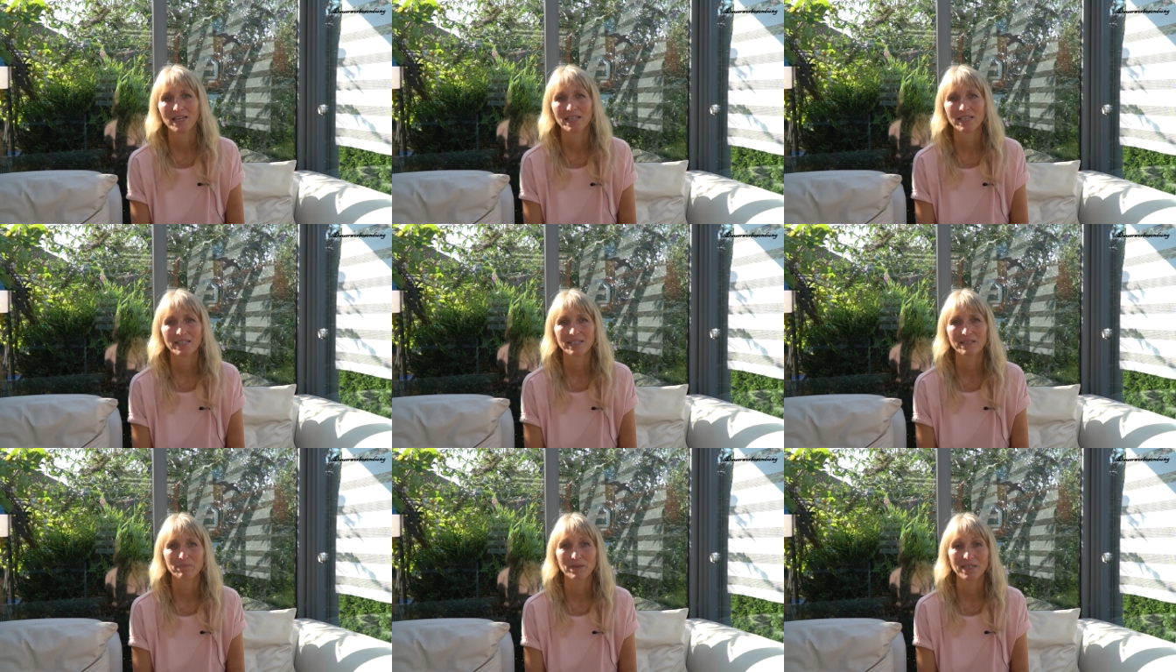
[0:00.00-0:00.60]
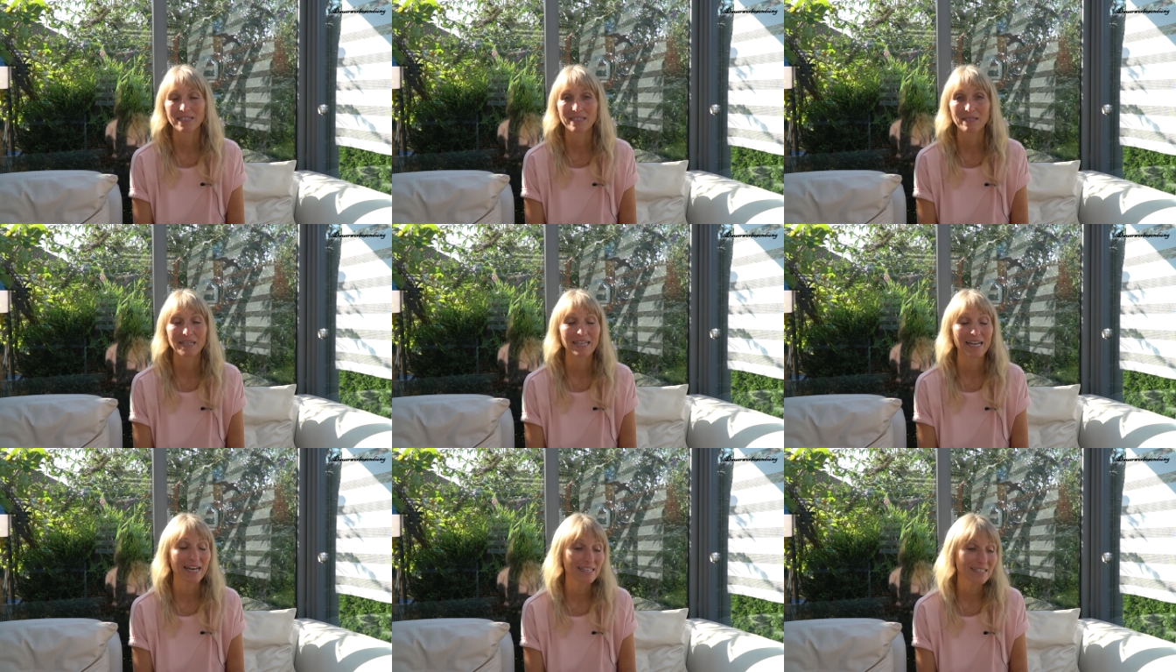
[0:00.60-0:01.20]
Ich
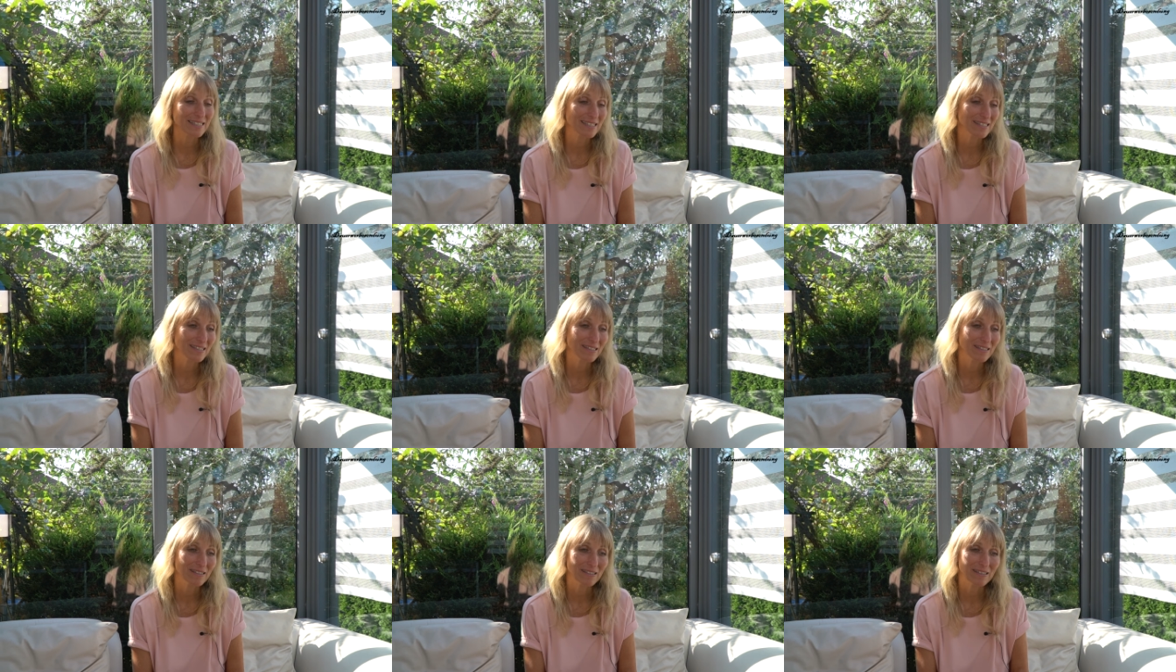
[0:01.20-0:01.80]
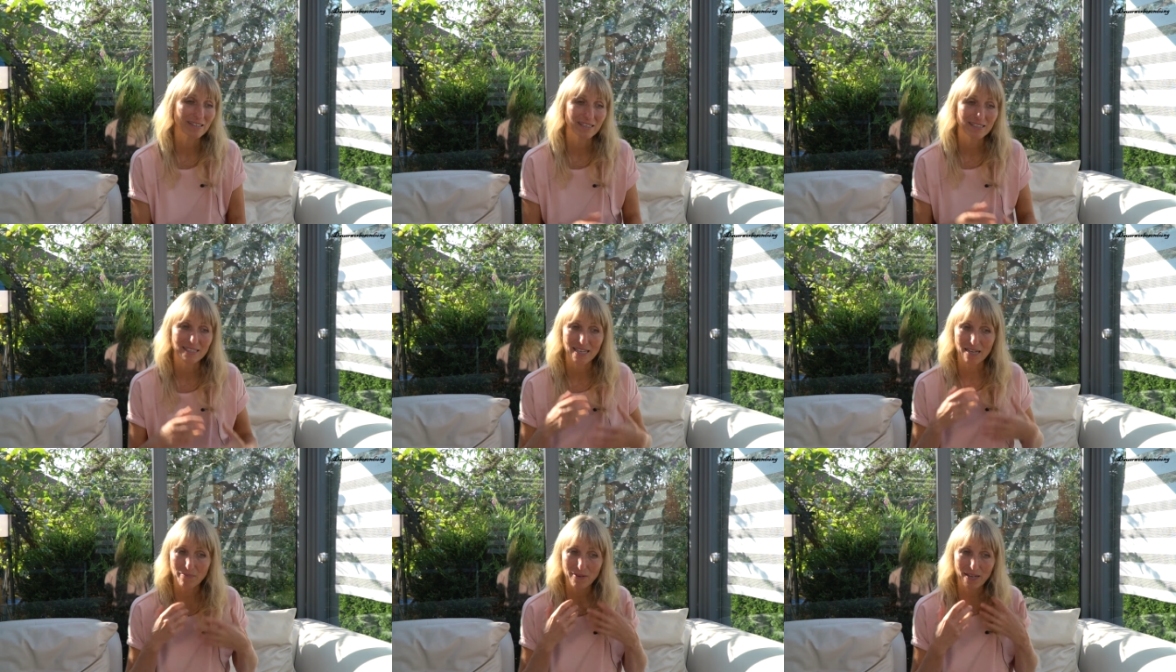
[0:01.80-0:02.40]
bringe ganzen
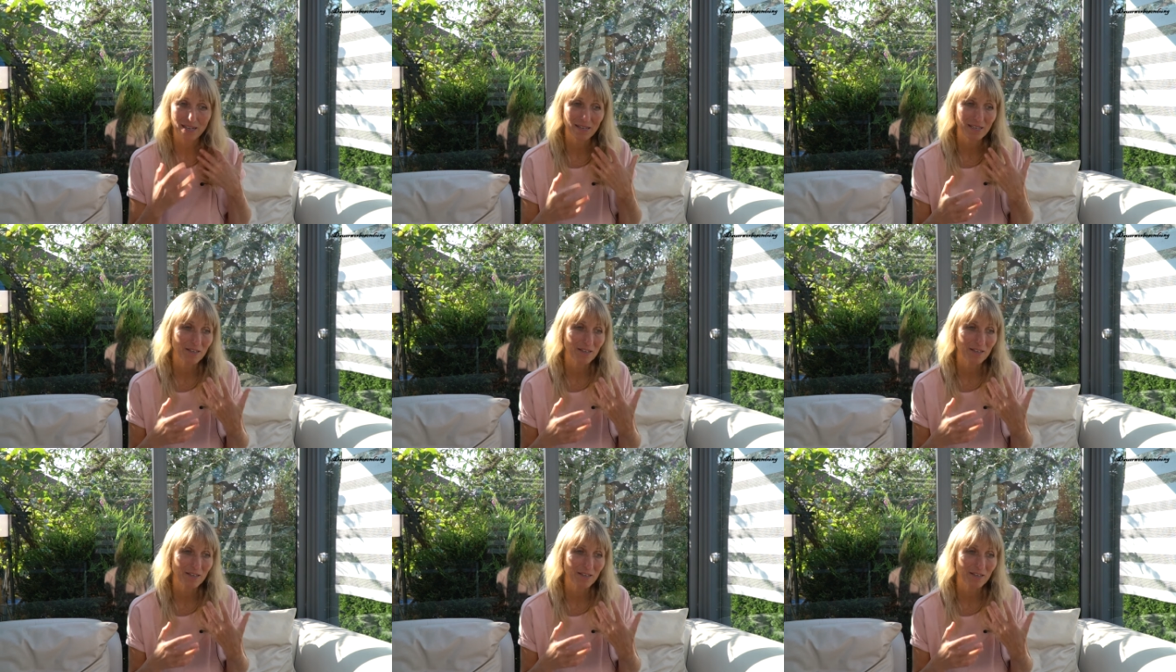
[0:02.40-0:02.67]
sag mal,